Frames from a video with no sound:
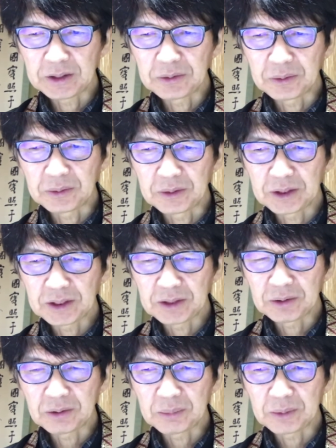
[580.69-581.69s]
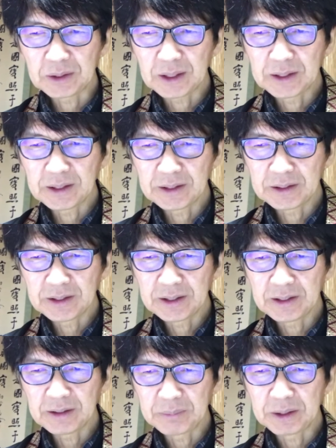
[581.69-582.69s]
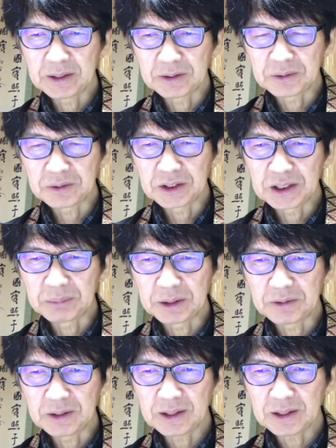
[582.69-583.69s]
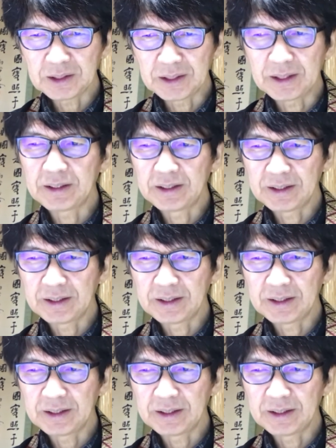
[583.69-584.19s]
本語を教える方も大変でみんな苦しみの中で、